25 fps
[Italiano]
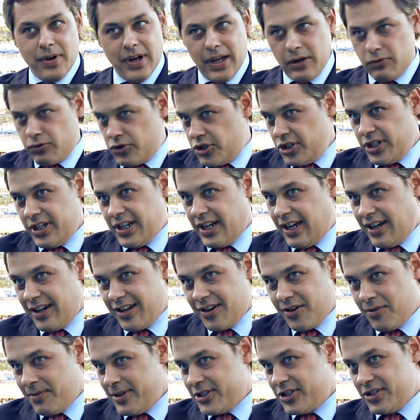la cucina
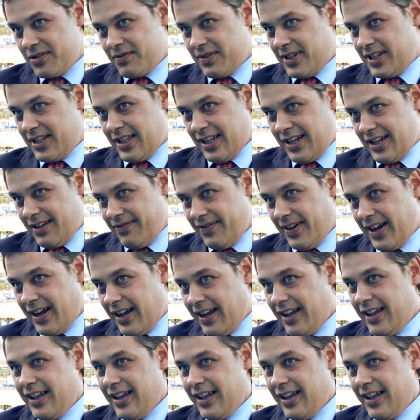come 50 anni fa.